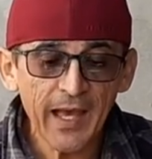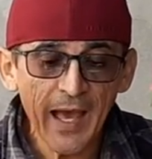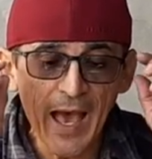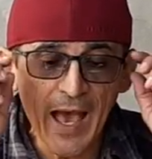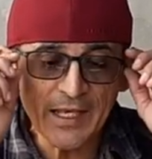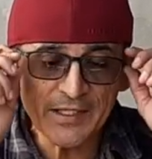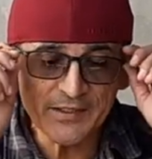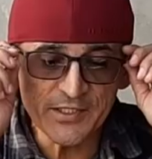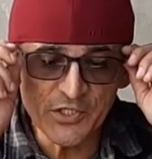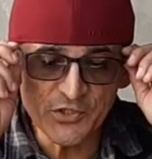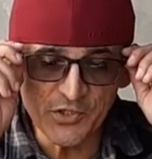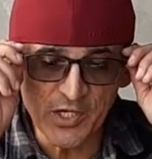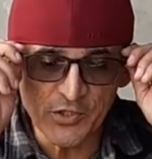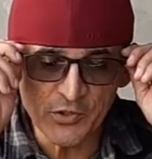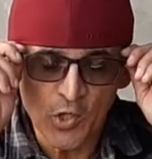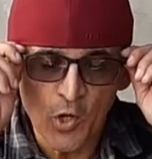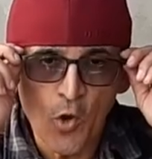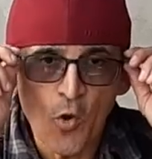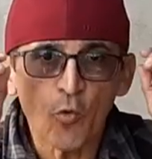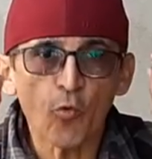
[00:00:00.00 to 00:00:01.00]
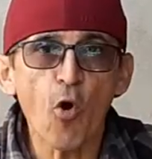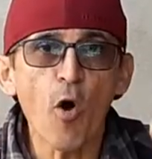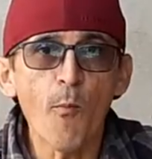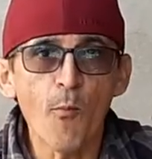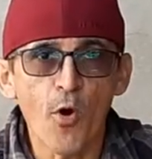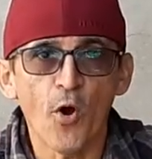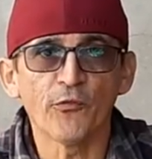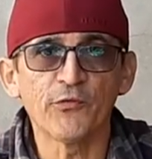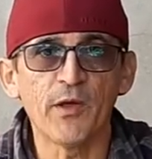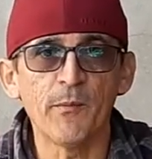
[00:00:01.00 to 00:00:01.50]
Assim, gente,
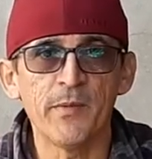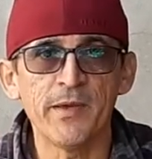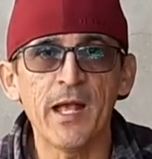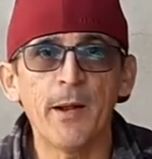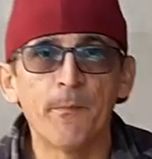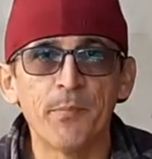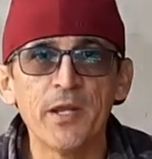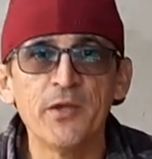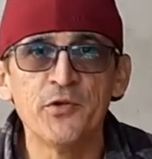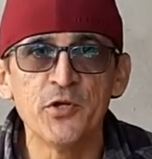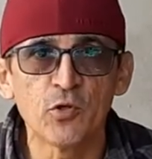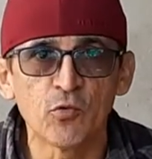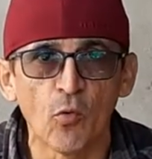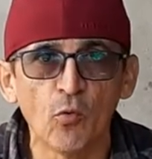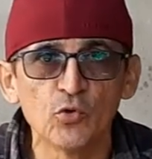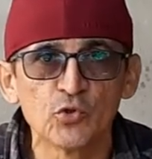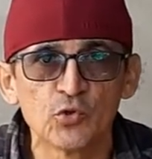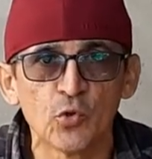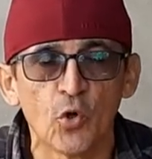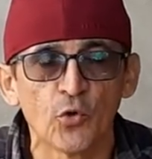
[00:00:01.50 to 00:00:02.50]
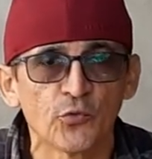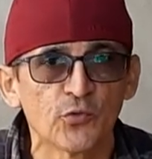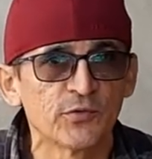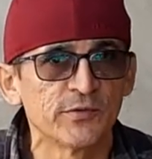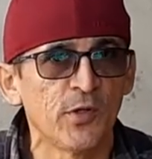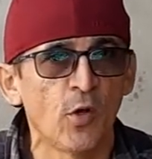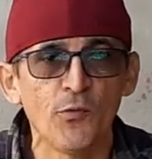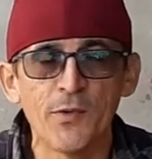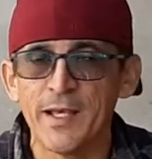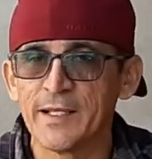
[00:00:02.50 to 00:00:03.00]
como eu também aprendi com os outros,
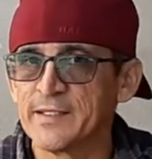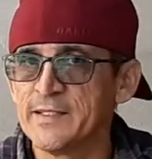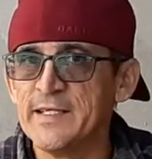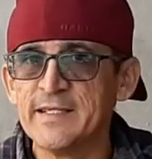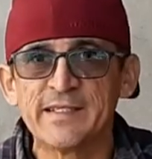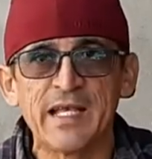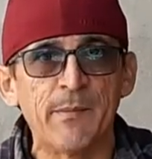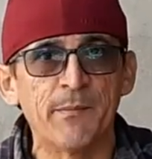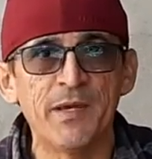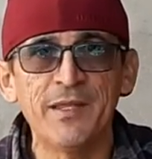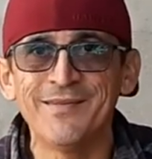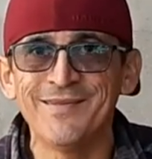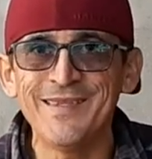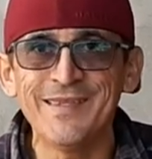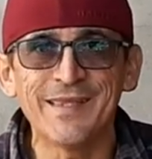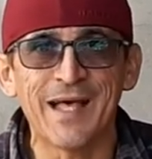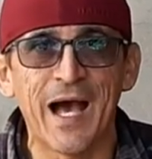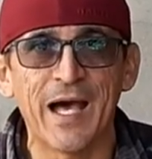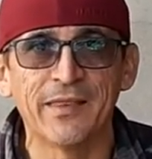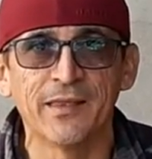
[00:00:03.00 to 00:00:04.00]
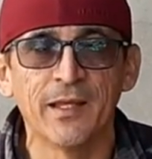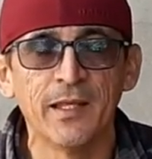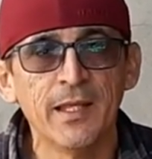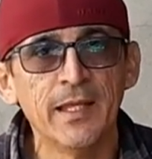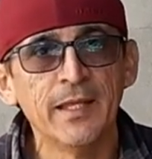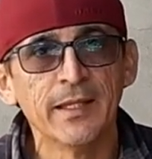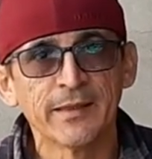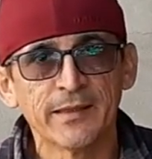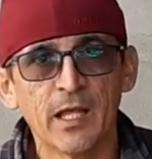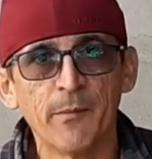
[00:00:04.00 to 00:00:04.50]
não nasci sabendo de nada,
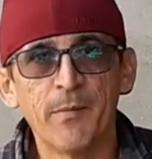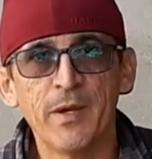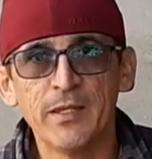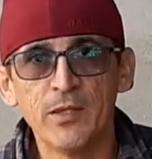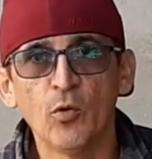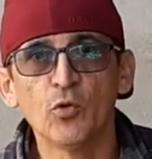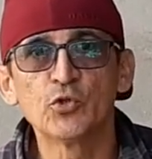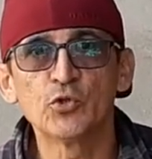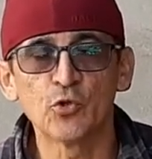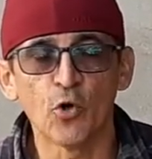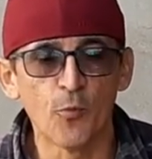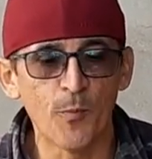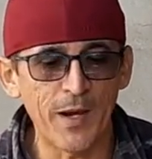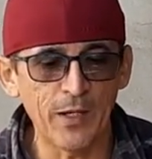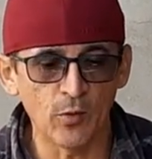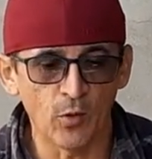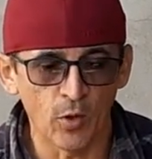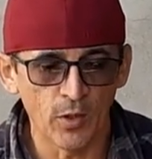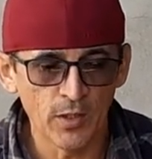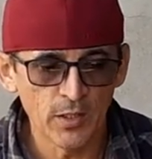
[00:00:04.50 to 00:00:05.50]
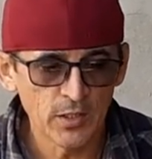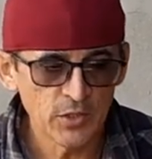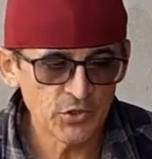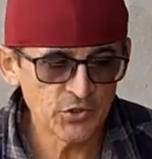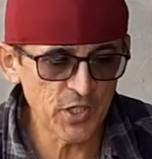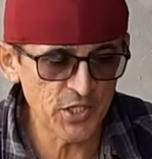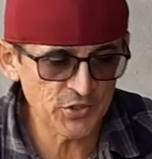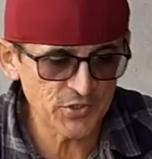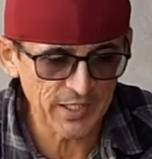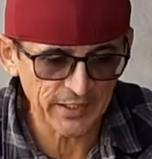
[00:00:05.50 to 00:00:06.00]
também não sou o melhor.
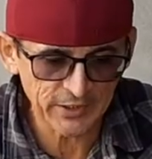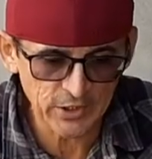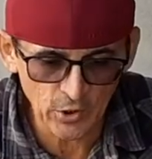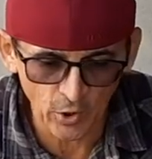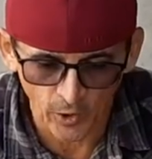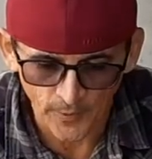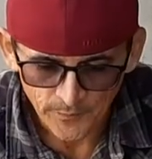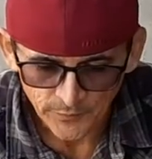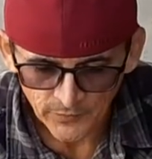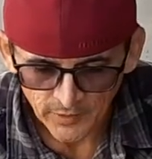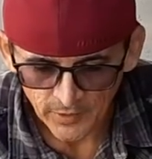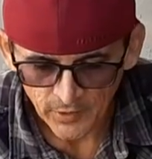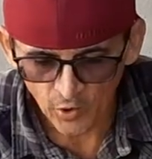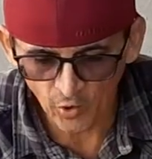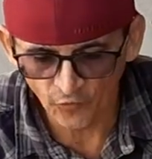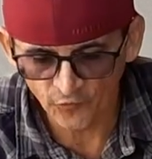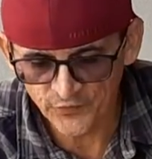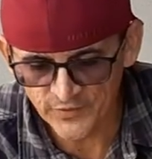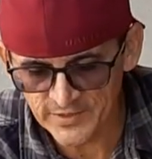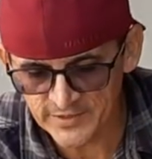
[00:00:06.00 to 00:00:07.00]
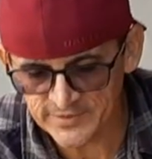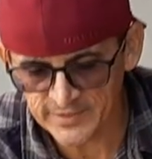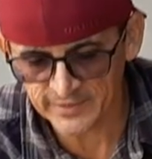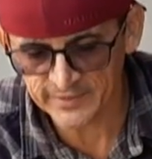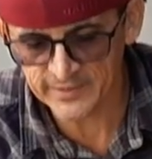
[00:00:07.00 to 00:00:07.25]
Gente, aqui ó, eu fiz isso